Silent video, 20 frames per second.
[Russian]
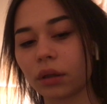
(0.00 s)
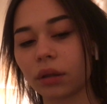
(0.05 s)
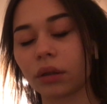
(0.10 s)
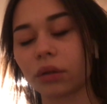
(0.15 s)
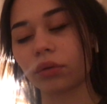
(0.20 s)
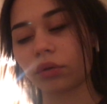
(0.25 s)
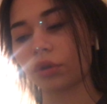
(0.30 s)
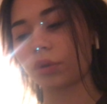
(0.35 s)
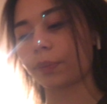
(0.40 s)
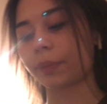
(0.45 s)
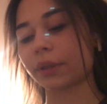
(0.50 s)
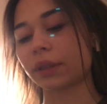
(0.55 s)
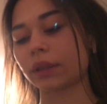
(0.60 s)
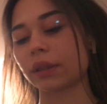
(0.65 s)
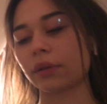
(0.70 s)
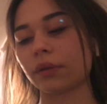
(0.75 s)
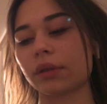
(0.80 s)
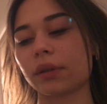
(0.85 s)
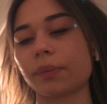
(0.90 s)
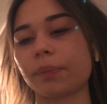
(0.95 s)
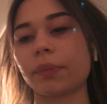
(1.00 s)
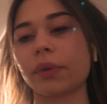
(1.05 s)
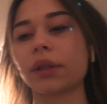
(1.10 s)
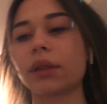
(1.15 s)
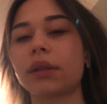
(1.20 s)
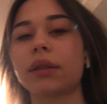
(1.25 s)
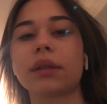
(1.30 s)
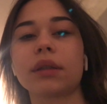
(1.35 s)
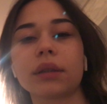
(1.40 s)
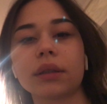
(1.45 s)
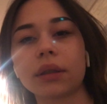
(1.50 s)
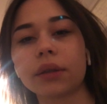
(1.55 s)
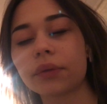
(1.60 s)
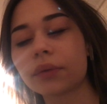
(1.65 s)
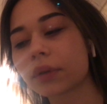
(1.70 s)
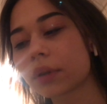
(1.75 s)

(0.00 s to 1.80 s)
Короче, поставить пару на вот завтра.